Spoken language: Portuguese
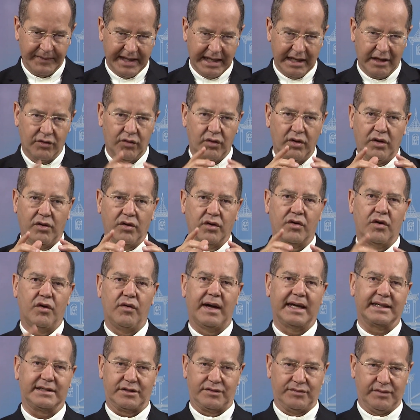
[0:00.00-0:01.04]
e
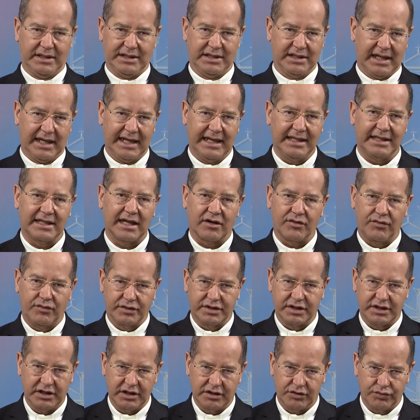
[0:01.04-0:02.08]
colocou à sua direita,
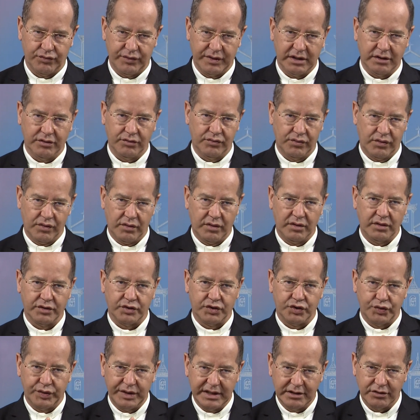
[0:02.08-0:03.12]
constituindo-o
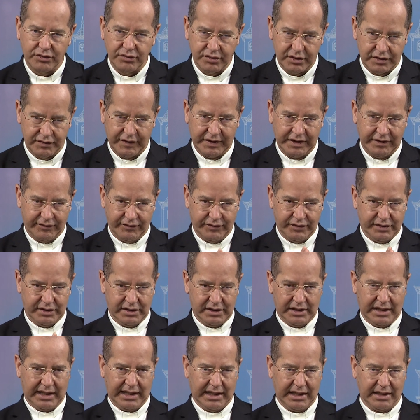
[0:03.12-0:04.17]
juiz dos
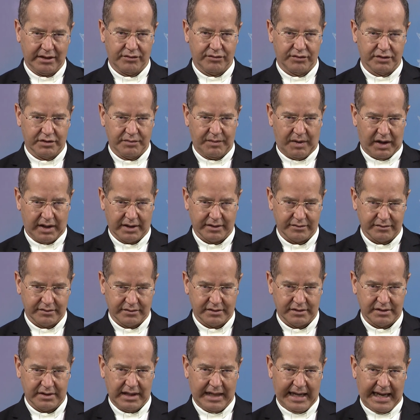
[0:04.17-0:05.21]
vivos e dos
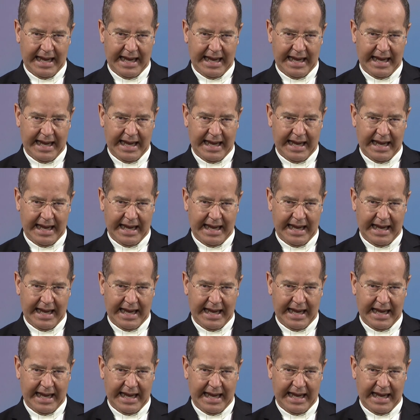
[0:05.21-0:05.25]
mortos.